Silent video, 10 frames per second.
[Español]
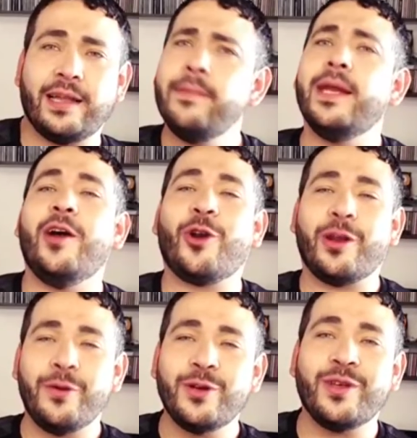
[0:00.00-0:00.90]
también hago
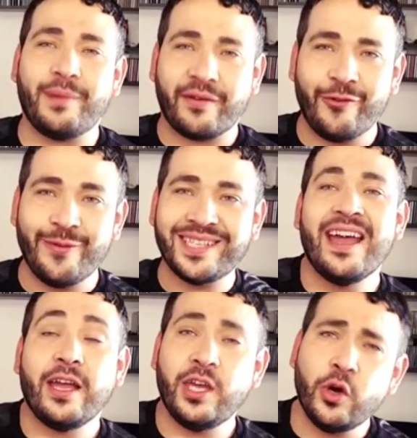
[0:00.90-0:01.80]
reviews de perfumes
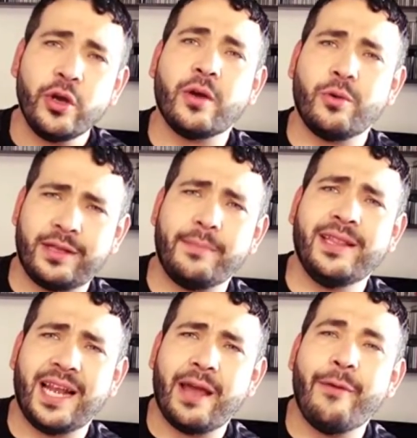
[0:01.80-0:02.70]
y hoy
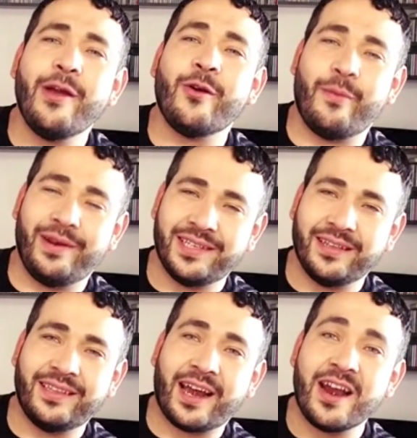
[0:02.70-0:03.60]
justamente les vengo a
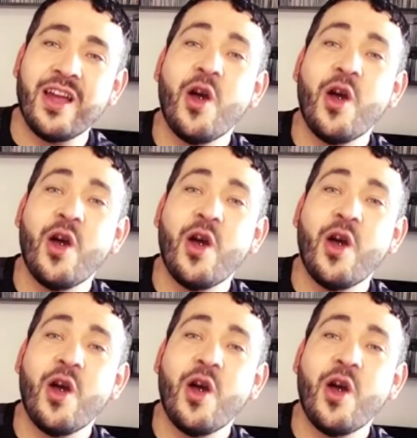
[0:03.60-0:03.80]
presentar